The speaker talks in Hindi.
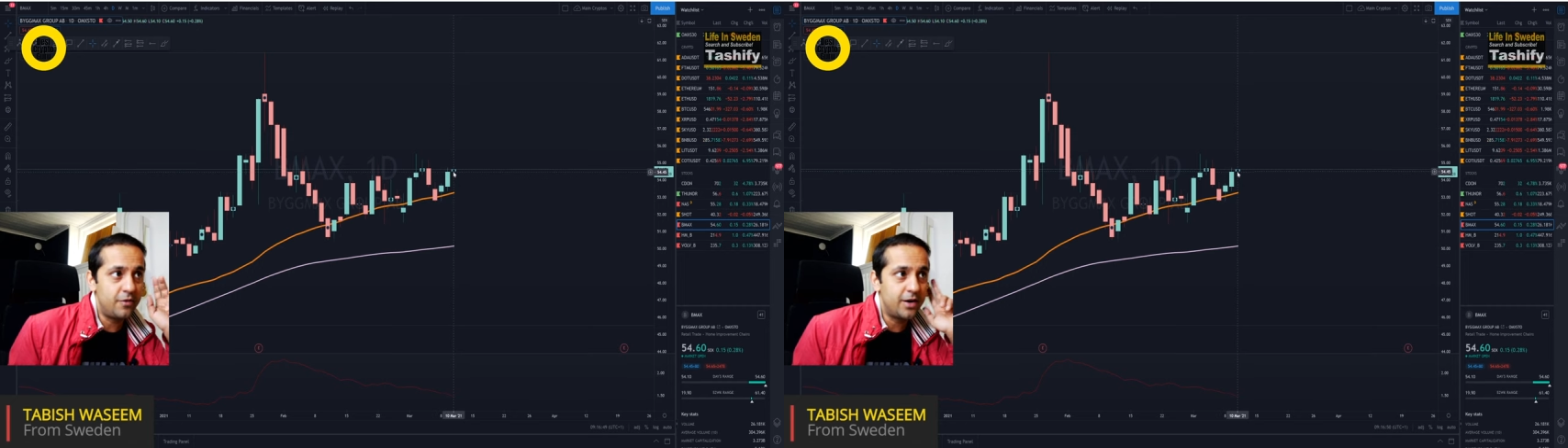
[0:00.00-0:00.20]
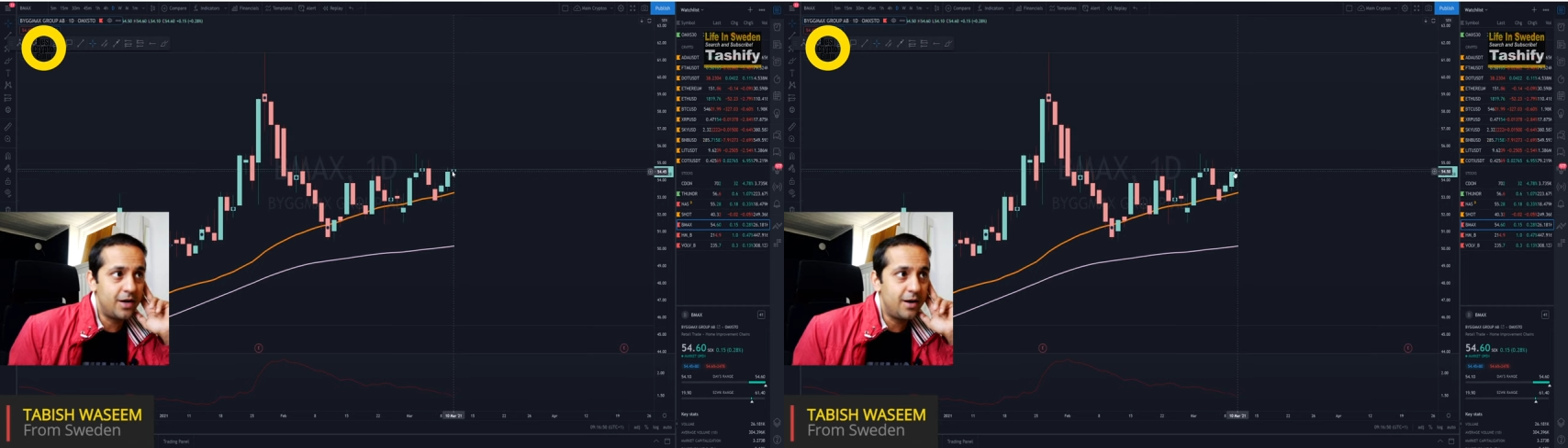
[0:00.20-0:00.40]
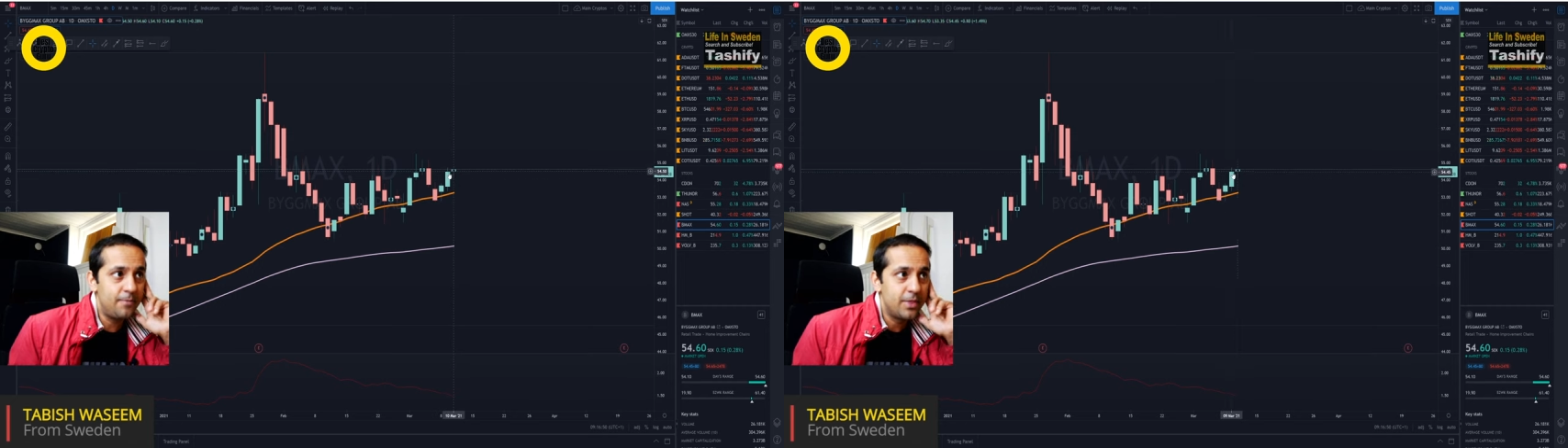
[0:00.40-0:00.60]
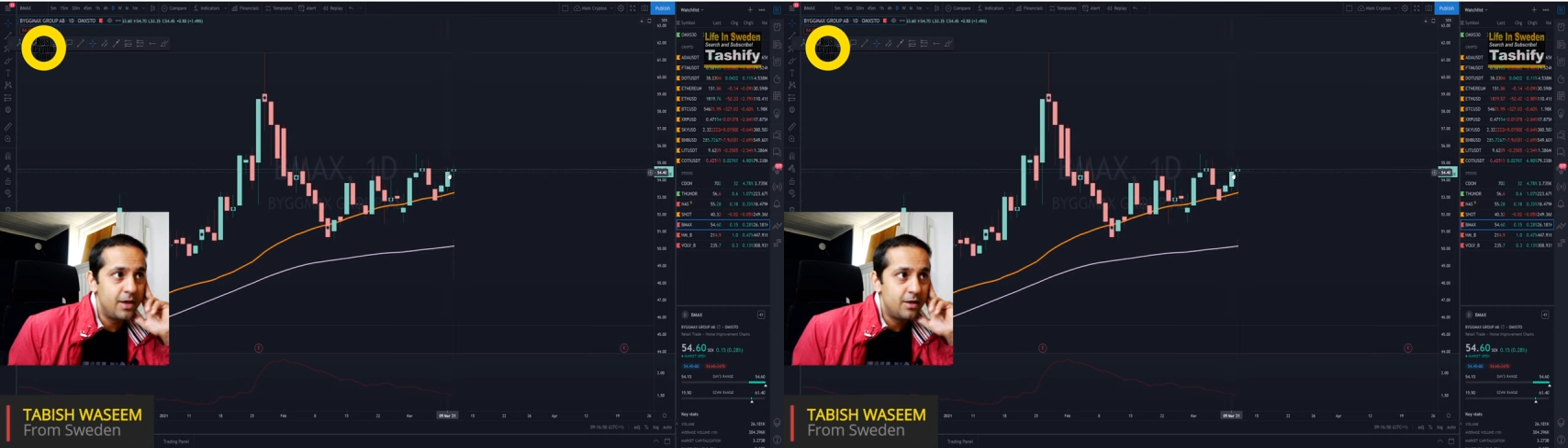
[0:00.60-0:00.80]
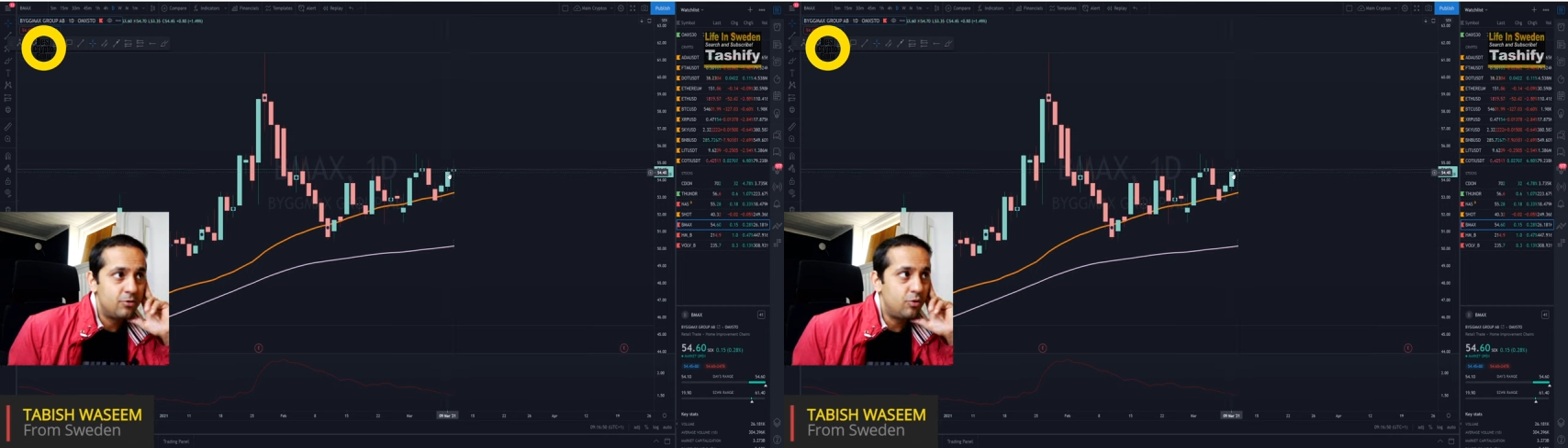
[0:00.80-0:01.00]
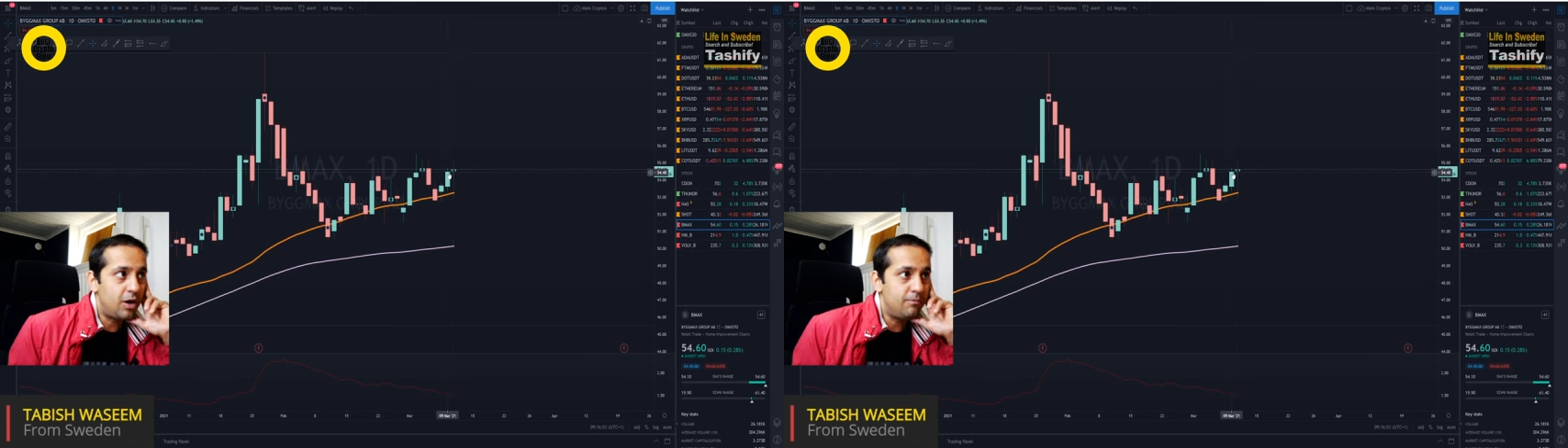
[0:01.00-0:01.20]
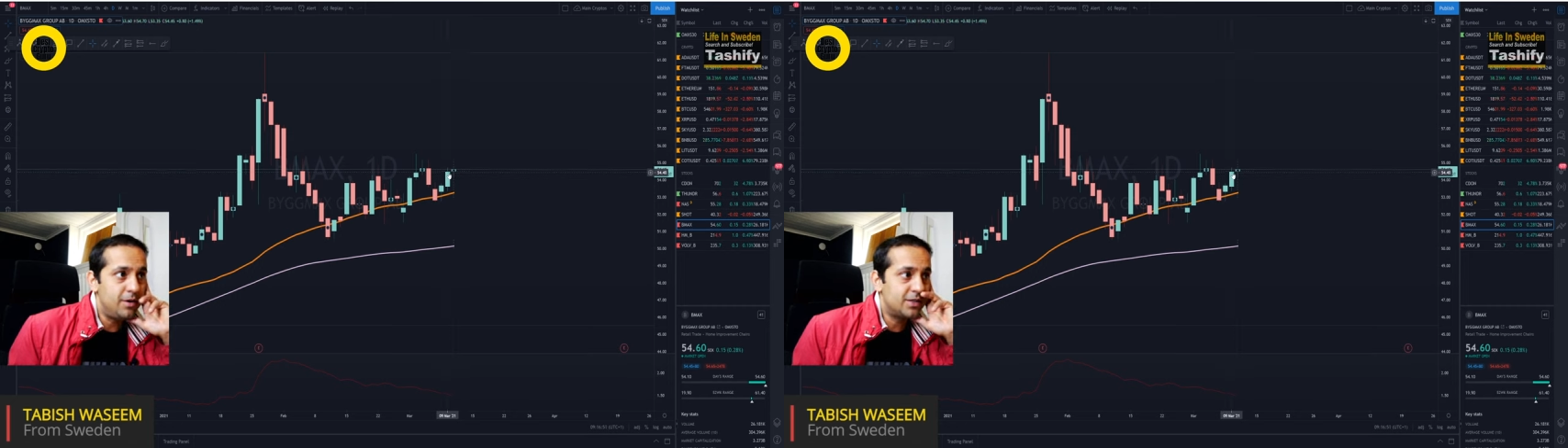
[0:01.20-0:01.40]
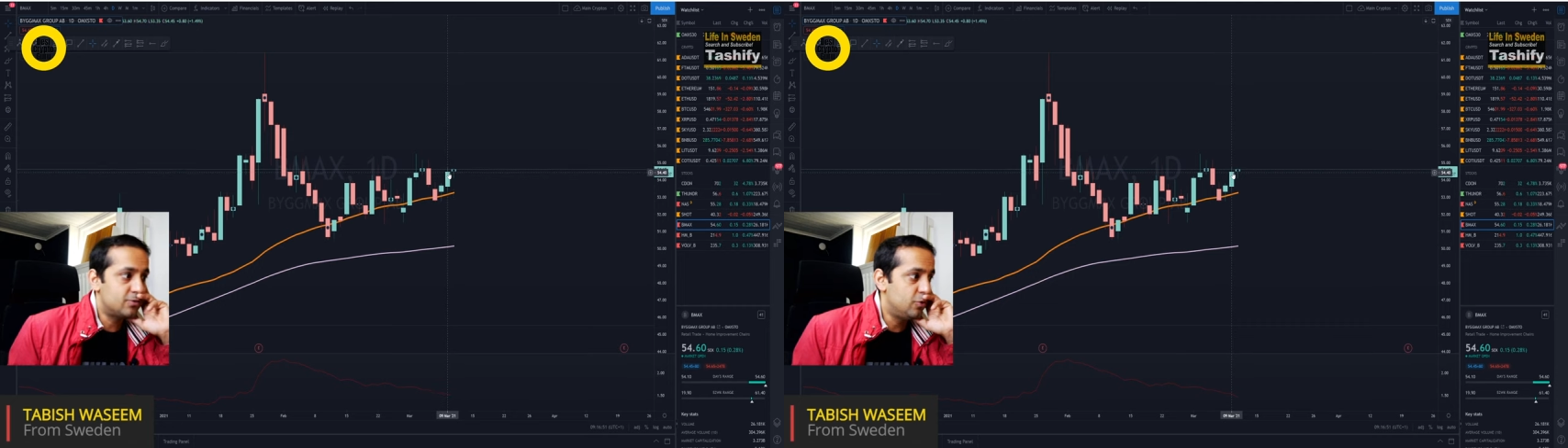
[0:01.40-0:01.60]
फ़र्क है तो अब
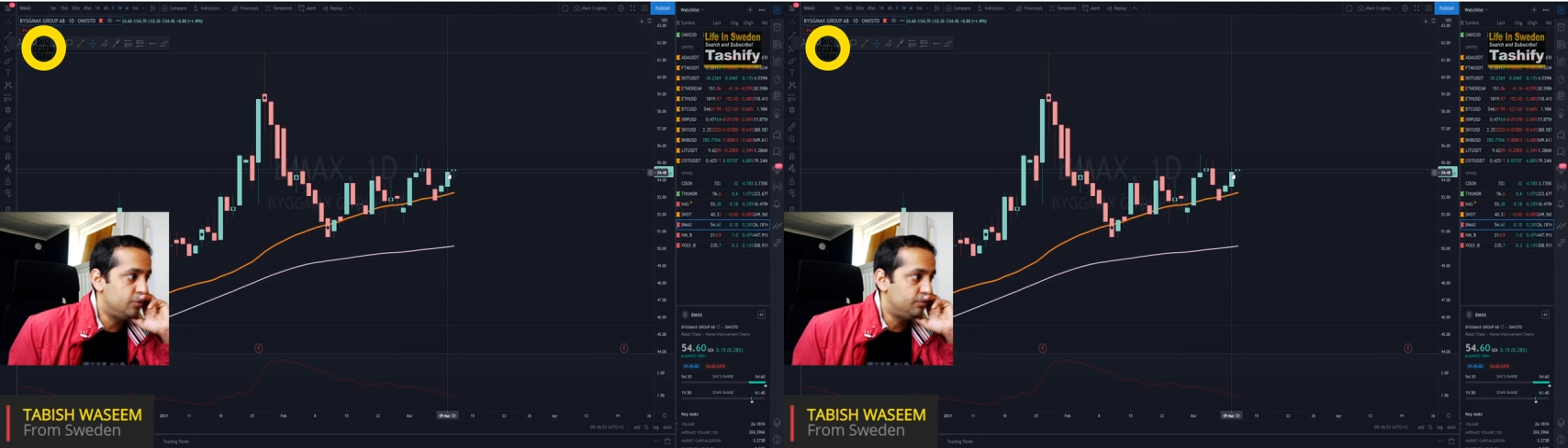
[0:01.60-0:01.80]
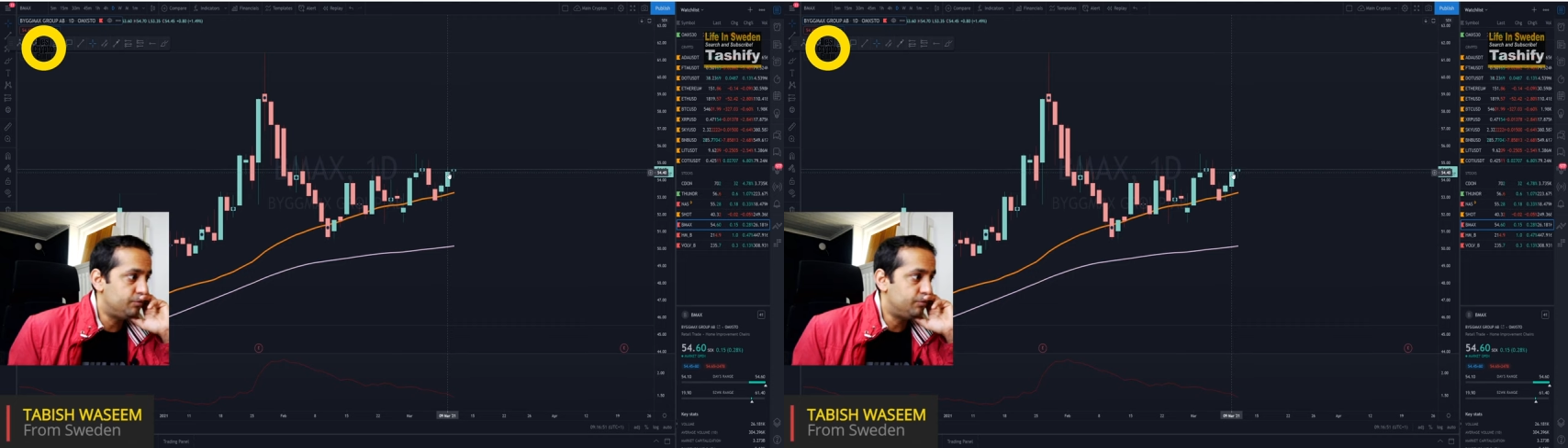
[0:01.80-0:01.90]
मैं इसको